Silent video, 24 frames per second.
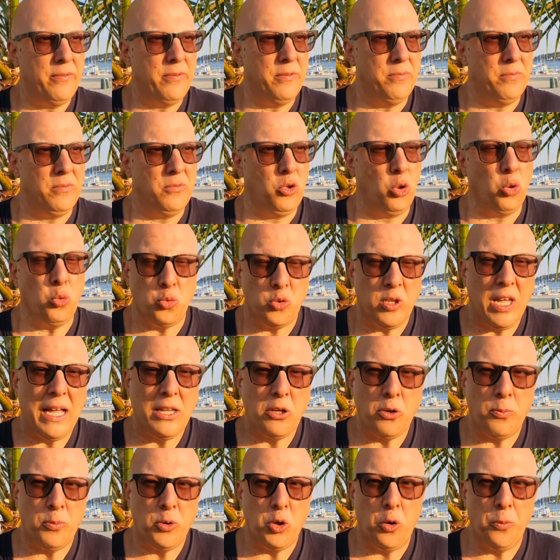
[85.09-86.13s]

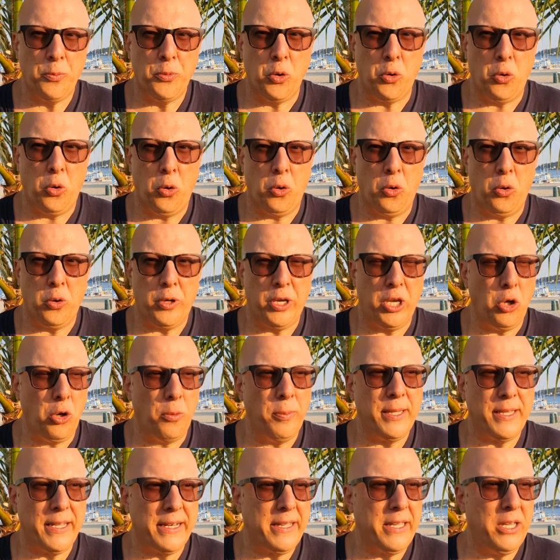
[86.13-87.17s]
lontano proprio
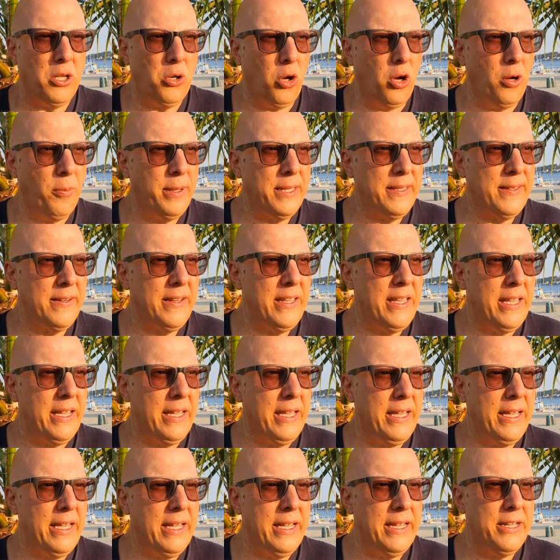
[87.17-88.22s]
chilometri e chilometri
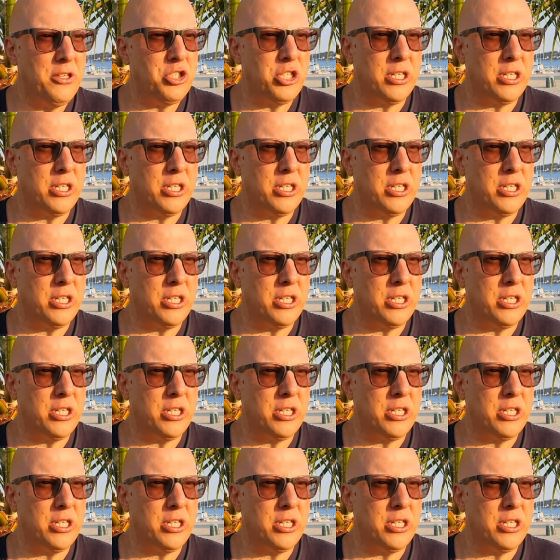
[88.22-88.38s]
e